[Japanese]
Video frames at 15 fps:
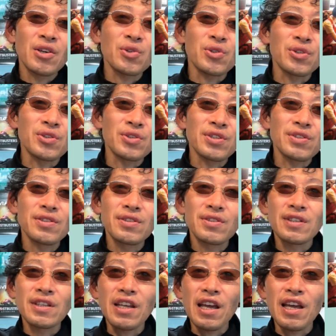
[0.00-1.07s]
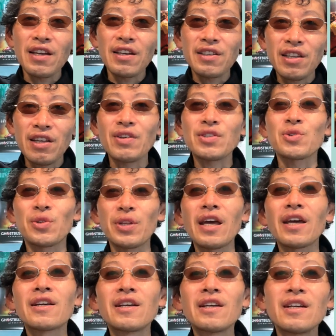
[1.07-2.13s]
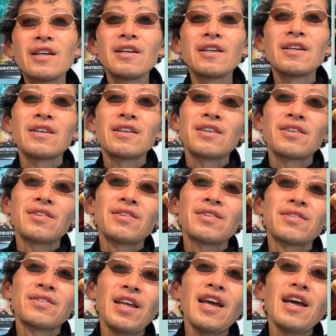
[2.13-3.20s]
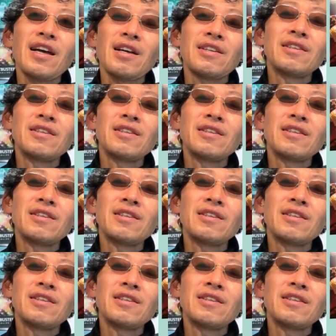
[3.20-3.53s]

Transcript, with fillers: よく出てきてますよね。で、